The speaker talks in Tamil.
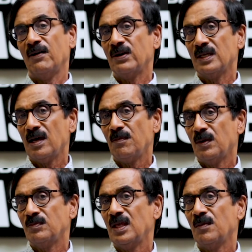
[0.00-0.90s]
அவங்க தான்
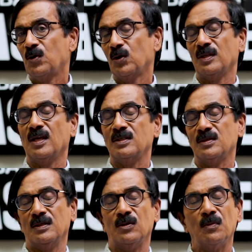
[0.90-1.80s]
மம்தா
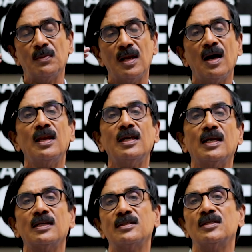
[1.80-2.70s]
மோகன்தாஸ் ரொம்ப நாள்
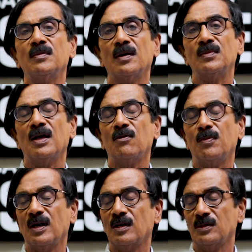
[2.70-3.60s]
கழித்து மம்தாவை
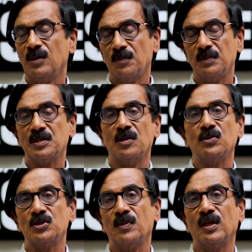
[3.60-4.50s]
பார்க்கறது ரொம்ப
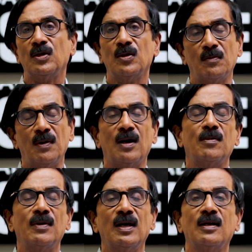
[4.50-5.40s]
சந்தோஷமாக இருக்குது ரொம்ப
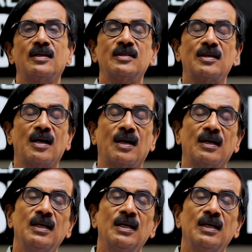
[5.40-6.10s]
அருமையாக நடிச்சிருக்காங்க